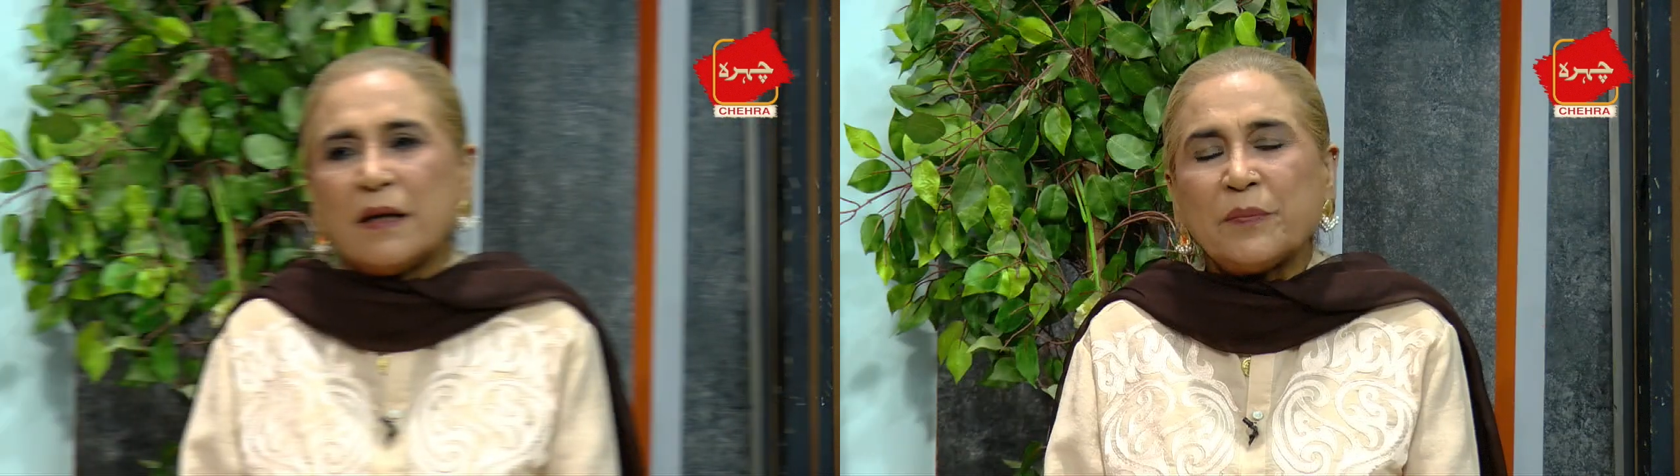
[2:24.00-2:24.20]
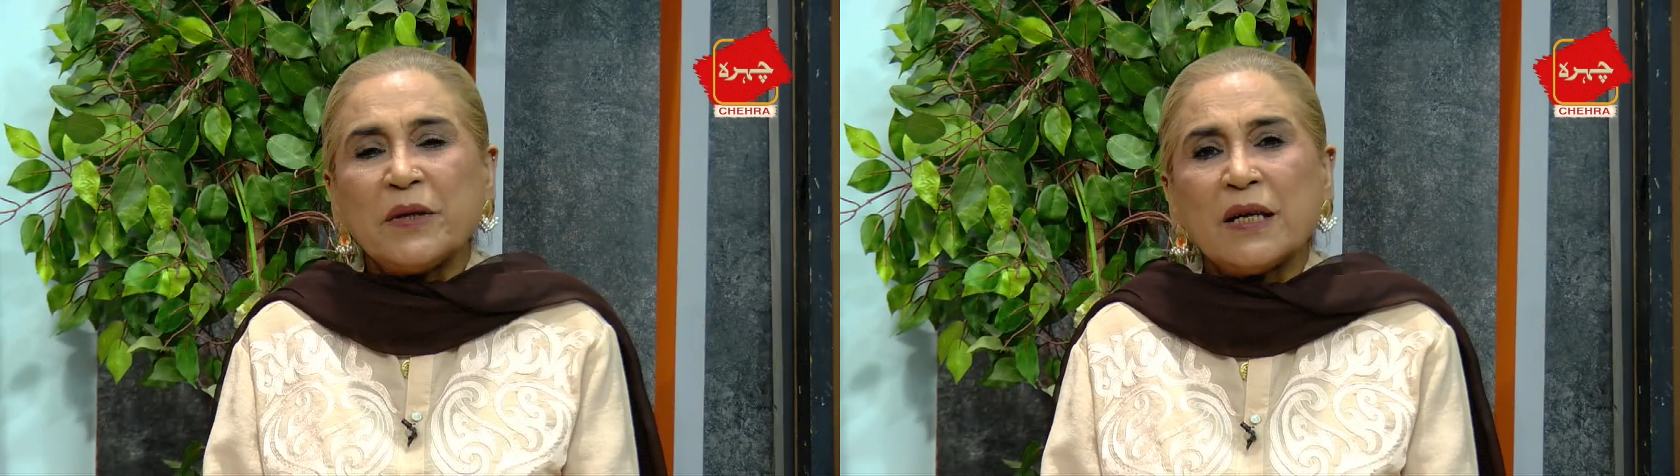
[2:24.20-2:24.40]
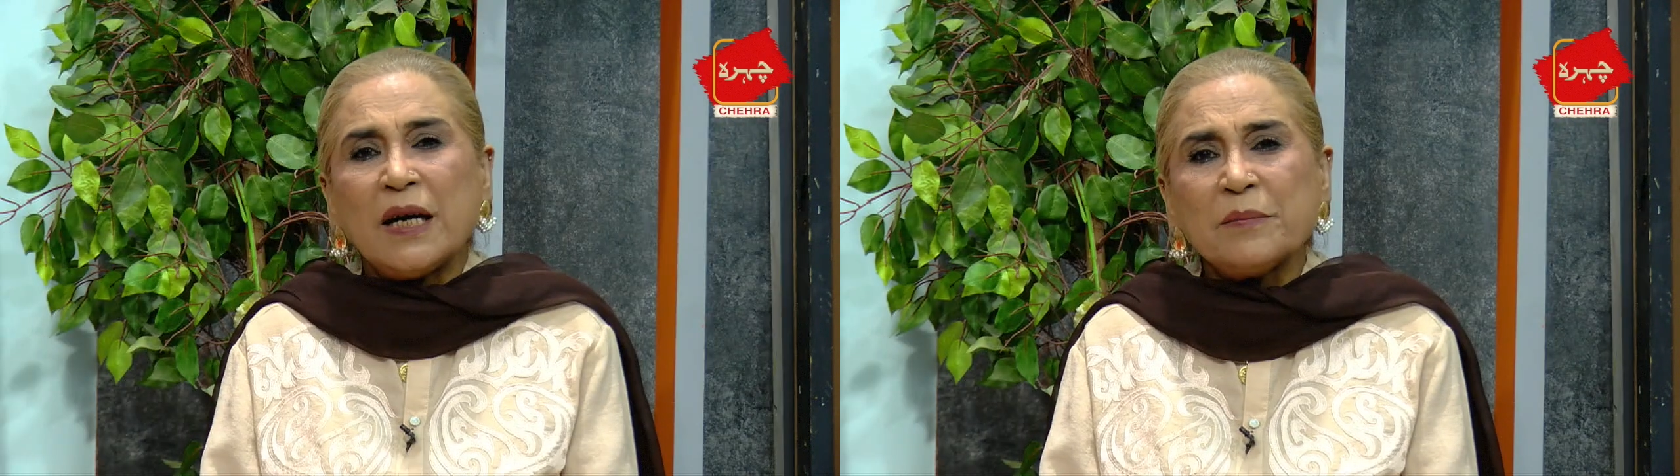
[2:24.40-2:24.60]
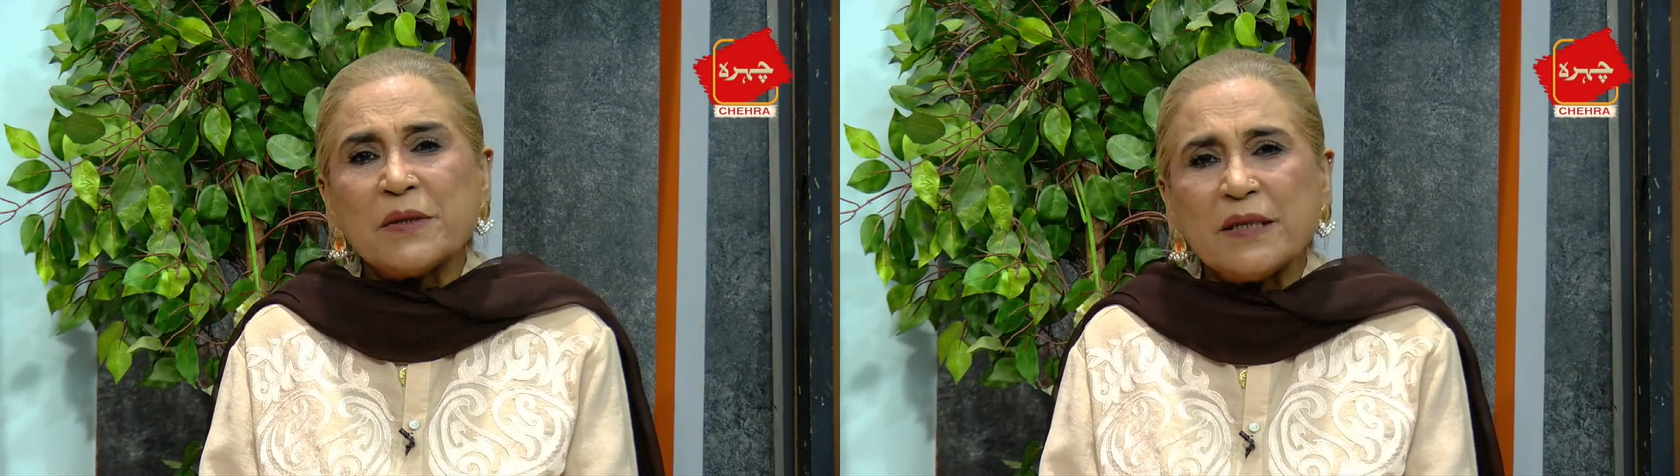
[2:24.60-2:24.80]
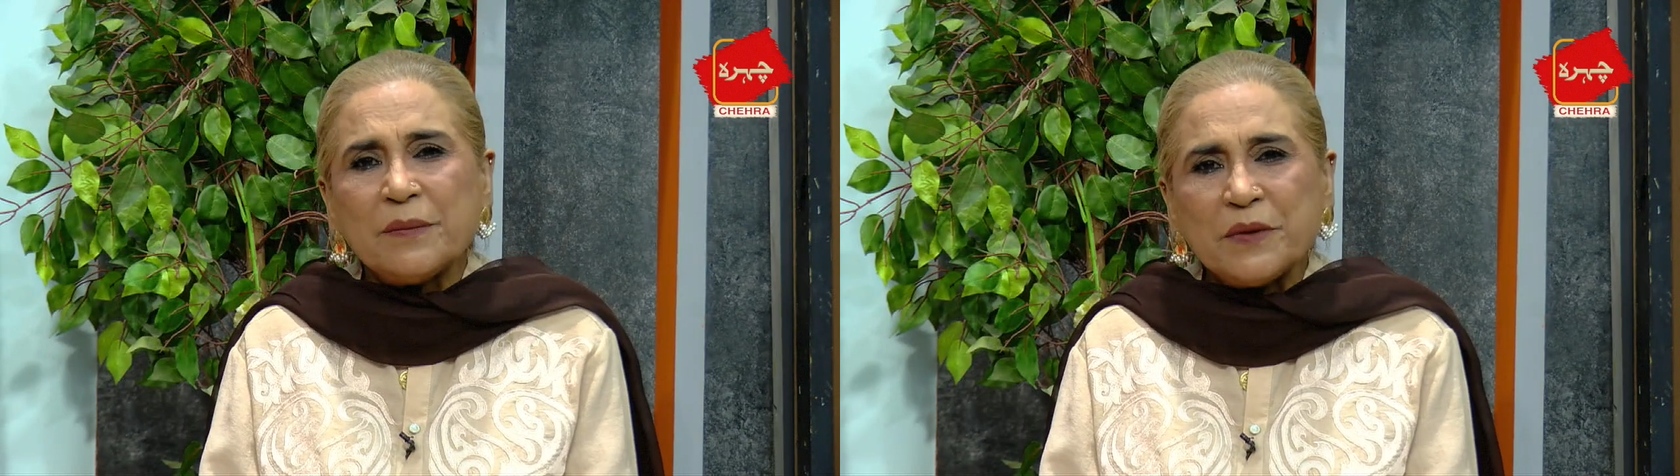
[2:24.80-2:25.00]
अपने काम
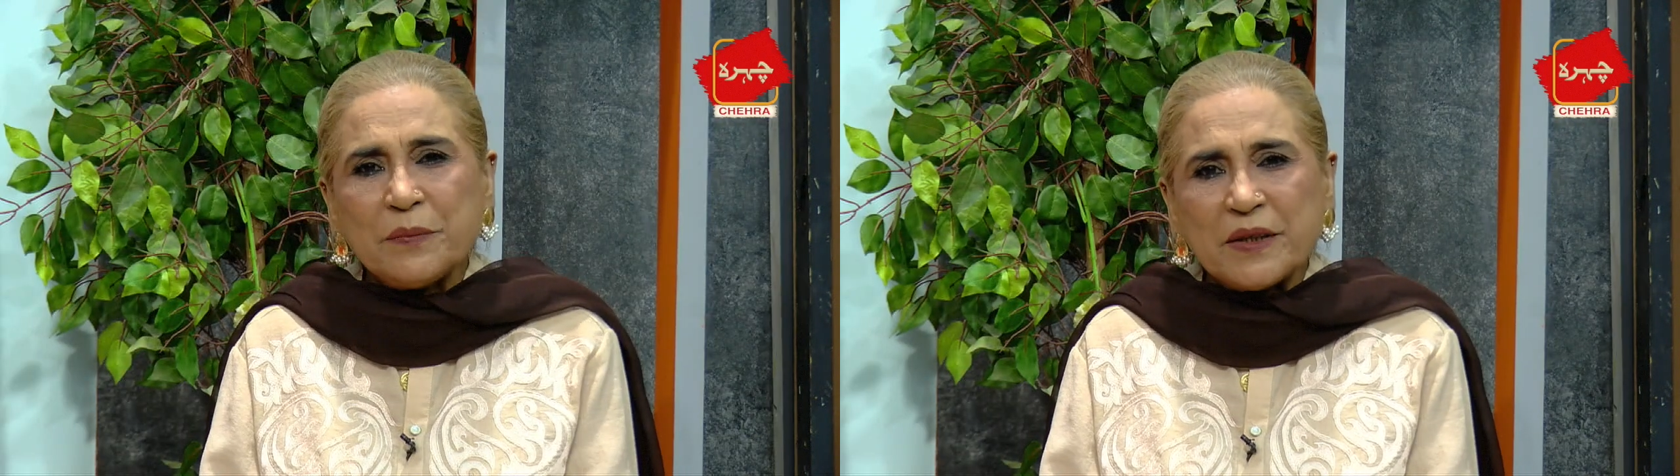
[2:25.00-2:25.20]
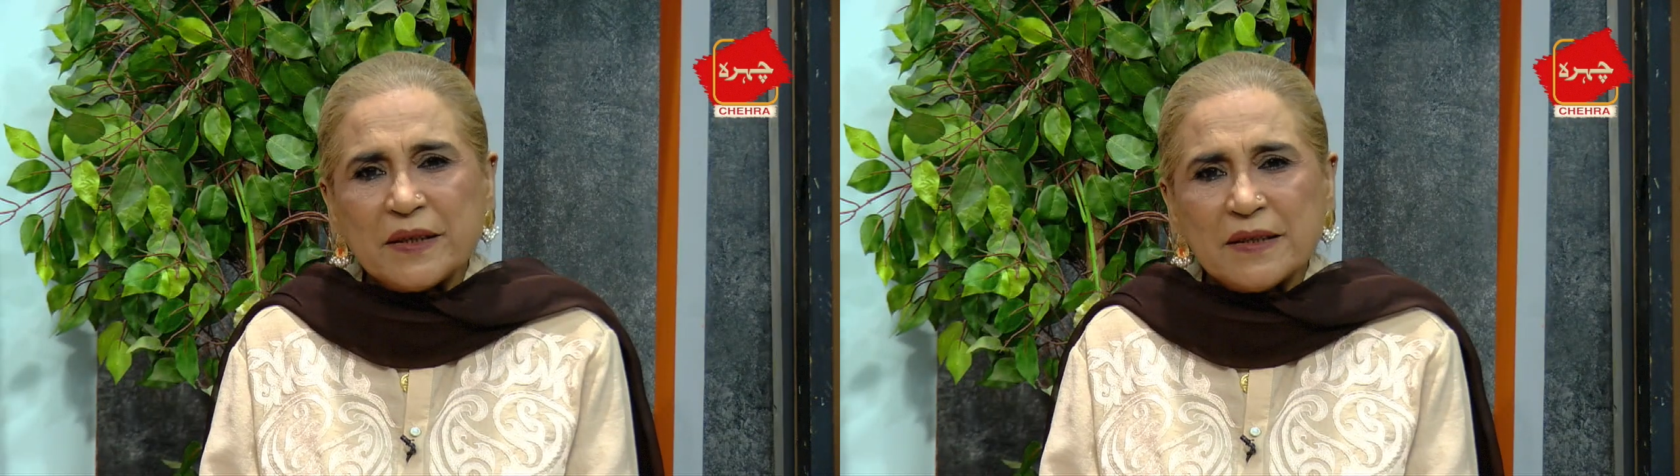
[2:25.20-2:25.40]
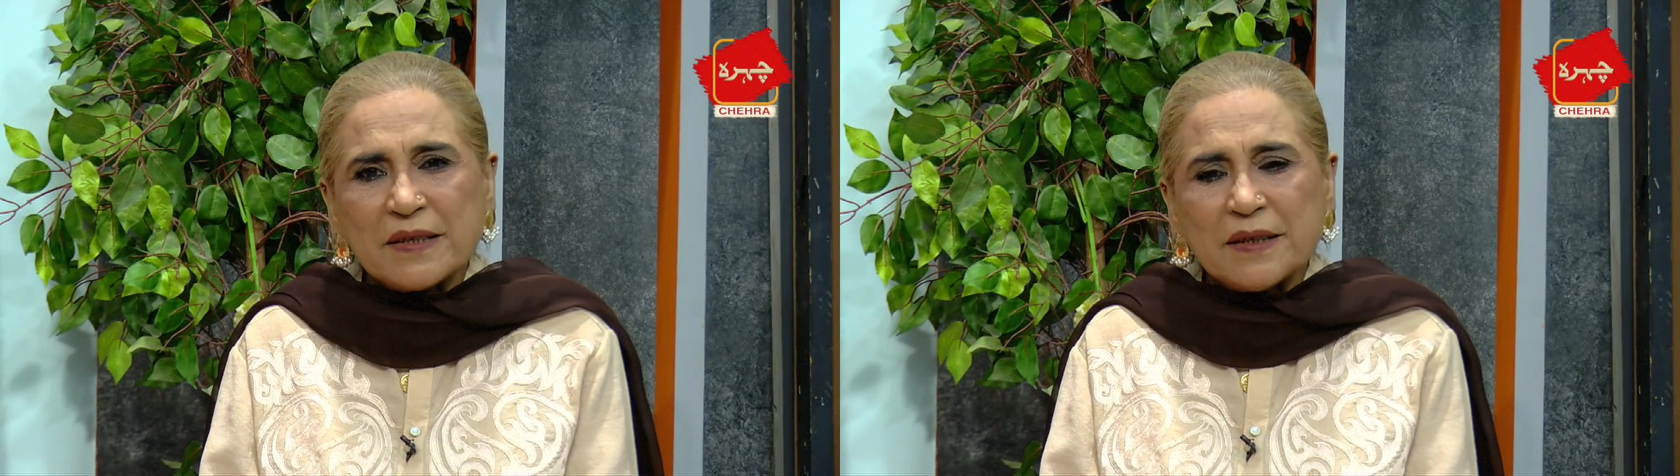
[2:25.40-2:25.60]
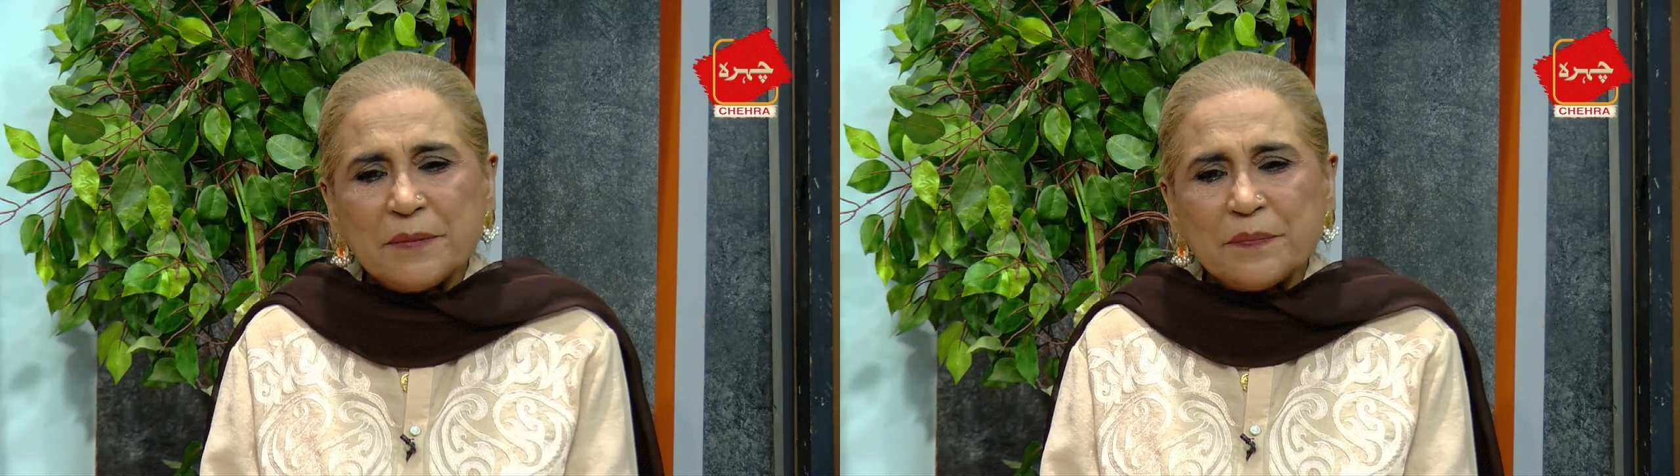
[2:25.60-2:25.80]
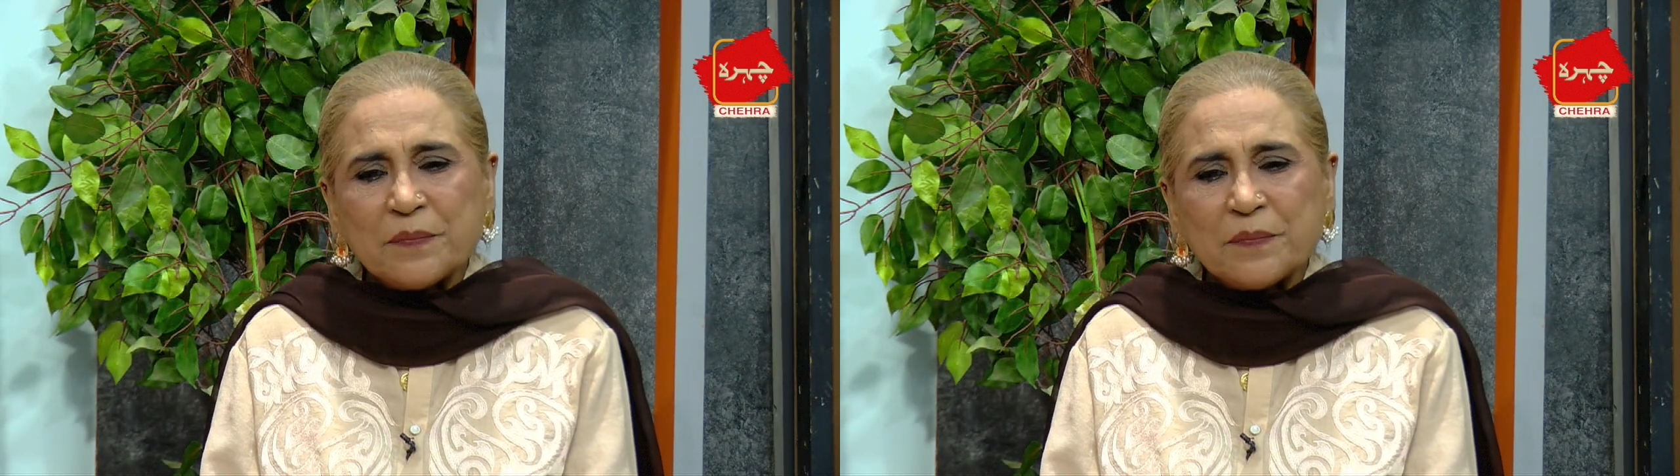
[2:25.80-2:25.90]
से अपने मेहनत से